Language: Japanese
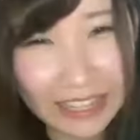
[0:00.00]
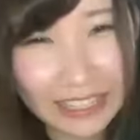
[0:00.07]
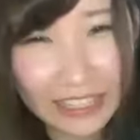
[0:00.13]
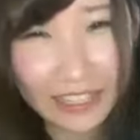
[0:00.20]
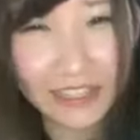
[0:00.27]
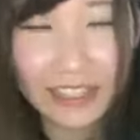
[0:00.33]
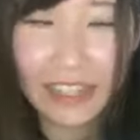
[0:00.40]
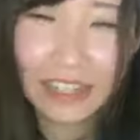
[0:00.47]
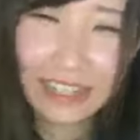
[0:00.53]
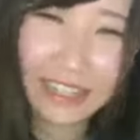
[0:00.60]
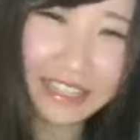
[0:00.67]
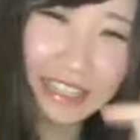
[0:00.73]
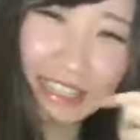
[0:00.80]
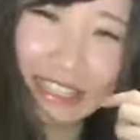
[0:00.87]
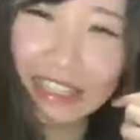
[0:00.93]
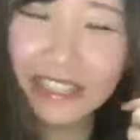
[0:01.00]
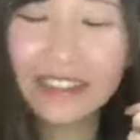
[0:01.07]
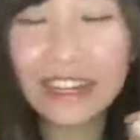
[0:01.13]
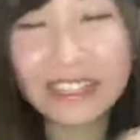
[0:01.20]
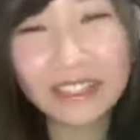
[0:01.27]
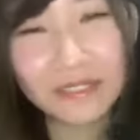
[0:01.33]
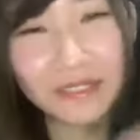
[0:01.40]
いや、私実
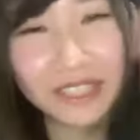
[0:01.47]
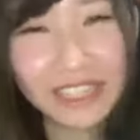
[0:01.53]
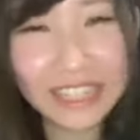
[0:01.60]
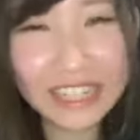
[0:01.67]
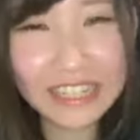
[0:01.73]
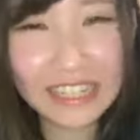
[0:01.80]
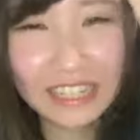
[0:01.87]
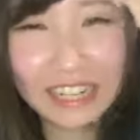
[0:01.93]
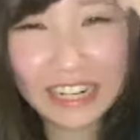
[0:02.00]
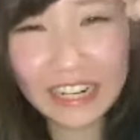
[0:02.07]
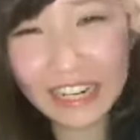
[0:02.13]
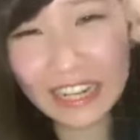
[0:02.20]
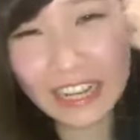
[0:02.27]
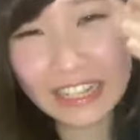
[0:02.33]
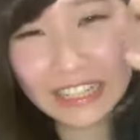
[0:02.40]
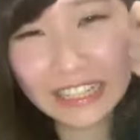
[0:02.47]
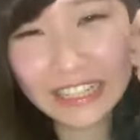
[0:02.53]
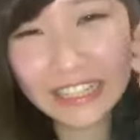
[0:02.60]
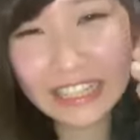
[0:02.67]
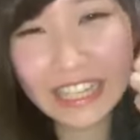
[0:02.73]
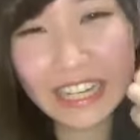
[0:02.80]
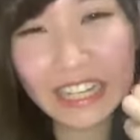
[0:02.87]
はじゃあもしかしたらなんか
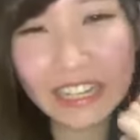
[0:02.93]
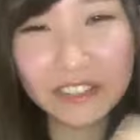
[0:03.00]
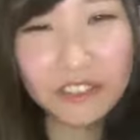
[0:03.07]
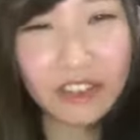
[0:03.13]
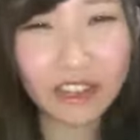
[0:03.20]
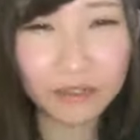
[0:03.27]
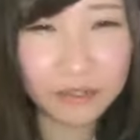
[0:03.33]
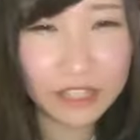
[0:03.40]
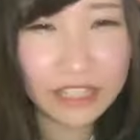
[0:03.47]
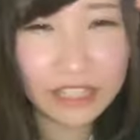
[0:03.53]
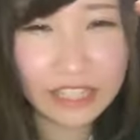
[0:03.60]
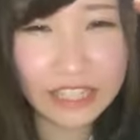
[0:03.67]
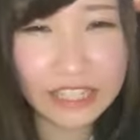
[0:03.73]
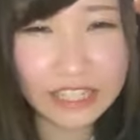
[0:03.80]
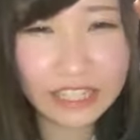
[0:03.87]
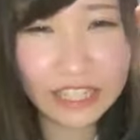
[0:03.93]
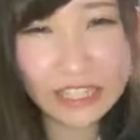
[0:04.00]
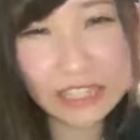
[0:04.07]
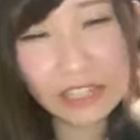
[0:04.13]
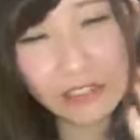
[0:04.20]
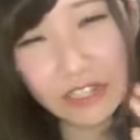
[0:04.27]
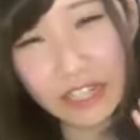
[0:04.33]
C 型とかかもしれない C
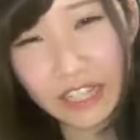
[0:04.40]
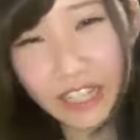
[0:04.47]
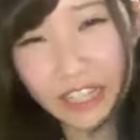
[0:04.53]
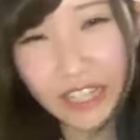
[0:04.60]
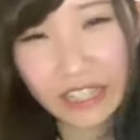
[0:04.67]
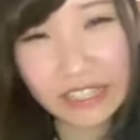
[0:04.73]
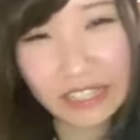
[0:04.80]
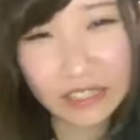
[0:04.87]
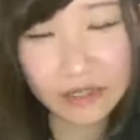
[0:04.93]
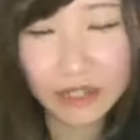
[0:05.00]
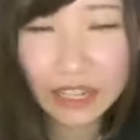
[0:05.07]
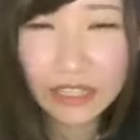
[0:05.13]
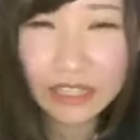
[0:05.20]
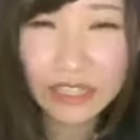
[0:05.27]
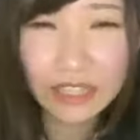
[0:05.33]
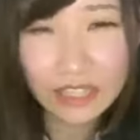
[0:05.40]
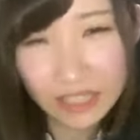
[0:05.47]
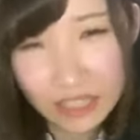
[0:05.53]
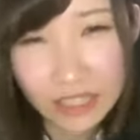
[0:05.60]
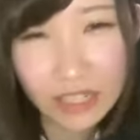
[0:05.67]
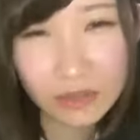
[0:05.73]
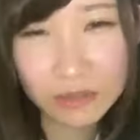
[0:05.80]
型とか D 型とか
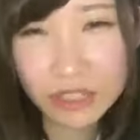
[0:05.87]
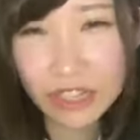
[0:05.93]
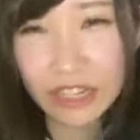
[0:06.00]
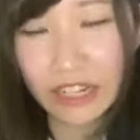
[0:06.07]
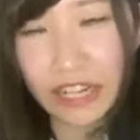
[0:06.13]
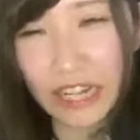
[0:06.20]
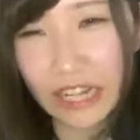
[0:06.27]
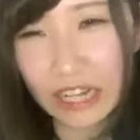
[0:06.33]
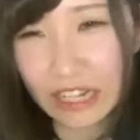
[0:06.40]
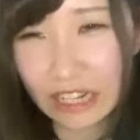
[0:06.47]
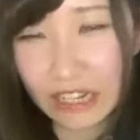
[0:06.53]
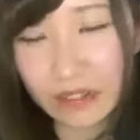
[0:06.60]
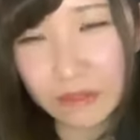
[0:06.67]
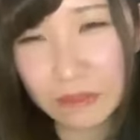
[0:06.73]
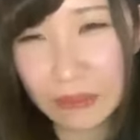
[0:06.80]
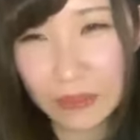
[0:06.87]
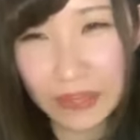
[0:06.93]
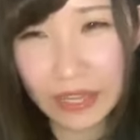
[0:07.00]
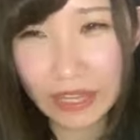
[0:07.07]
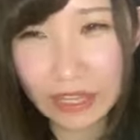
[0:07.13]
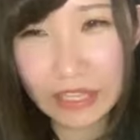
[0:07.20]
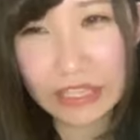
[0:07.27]
かもしれないから
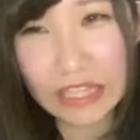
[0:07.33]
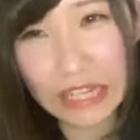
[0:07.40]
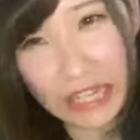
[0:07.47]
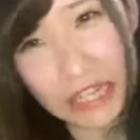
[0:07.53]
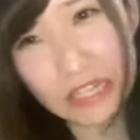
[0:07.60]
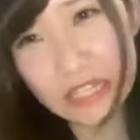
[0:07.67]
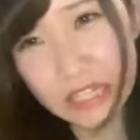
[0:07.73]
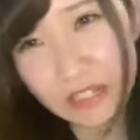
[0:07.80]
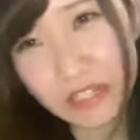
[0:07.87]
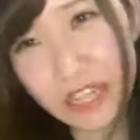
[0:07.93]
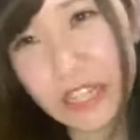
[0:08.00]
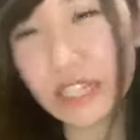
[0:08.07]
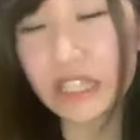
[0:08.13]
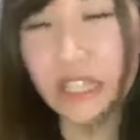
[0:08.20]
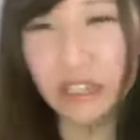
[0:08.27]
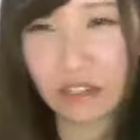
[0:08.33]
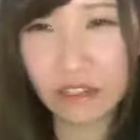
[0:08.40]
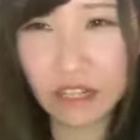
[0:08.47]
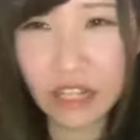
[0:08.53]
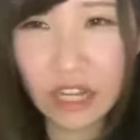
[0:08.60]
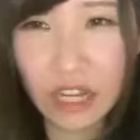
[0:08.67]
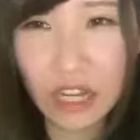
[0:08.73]
じゃあちゃんと検査しない
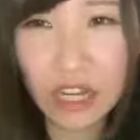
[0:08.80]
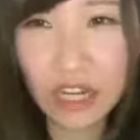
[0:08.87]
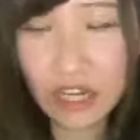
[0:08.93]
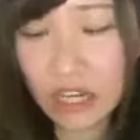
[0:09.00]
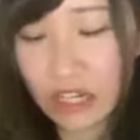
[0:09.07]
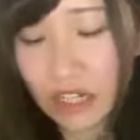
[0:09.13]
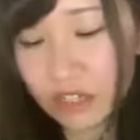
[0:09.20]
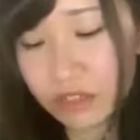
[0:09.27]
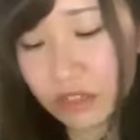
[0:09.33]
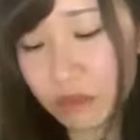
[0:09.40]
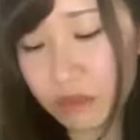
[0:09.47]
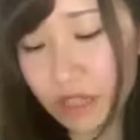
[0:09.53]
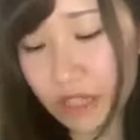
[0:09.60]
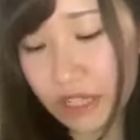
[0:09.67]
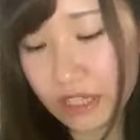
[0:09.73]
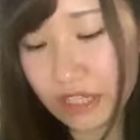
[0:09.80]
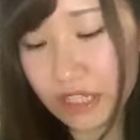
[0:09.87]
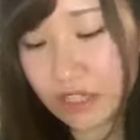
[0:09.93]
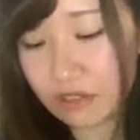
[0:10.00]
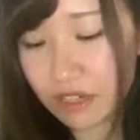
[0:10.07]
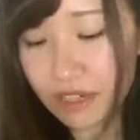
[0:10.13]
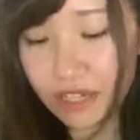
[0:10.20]
あれあれでしょでもなんか
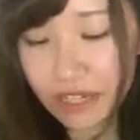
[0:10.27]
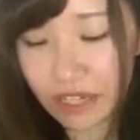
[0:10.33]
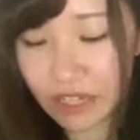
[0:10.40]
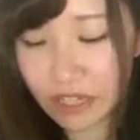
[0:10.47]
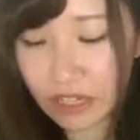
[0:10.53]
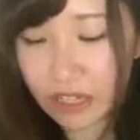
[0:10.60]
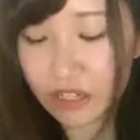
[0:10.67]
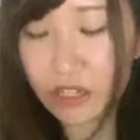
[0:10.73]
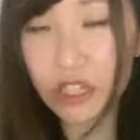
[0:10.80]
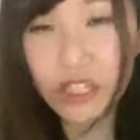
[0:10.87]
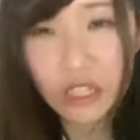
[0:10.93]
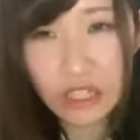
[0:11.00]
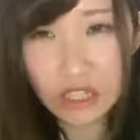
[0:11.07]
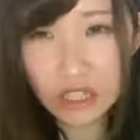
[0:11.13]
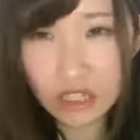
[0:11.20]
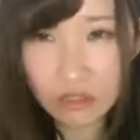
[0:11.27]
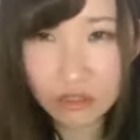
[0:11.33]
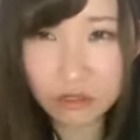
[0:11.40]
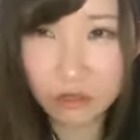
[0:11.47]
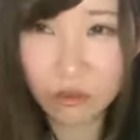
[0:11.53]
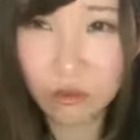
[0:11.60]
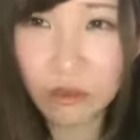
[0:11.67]
血抜かなきゃいけないんじゃ血抜
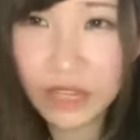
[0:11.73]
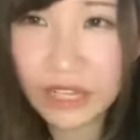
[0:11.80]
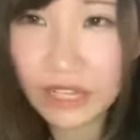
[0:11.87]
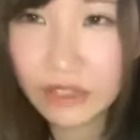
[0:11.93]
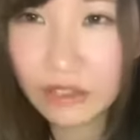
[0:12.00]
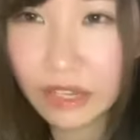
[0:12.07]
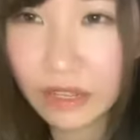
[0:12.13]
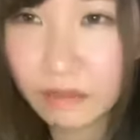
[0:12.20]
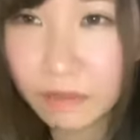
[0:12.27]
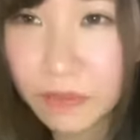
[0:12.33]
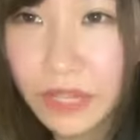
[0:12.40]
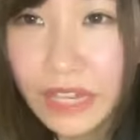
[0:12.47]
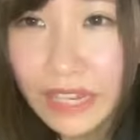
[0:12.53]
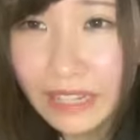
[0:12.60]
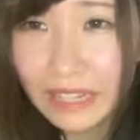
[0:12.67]
くの怖いんだよねえ